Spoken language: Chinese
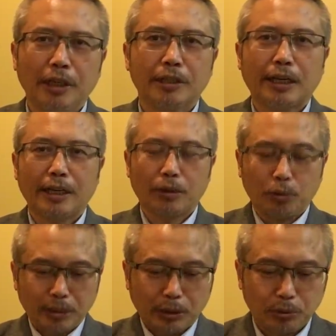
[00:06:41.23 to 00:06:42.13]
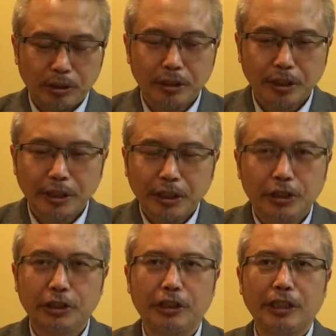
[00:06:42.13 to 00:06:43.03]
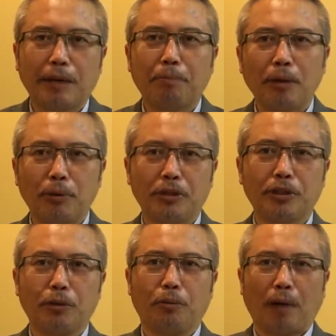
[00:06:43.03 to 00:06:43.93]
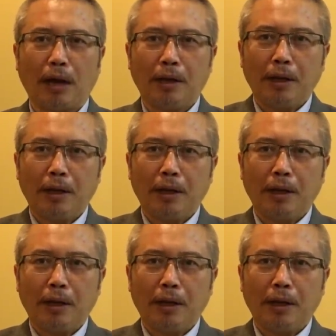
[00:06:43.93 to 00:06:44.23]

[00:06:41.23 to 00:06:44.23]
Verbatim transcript: 在共产主义这个意识形态崩溃之后啊。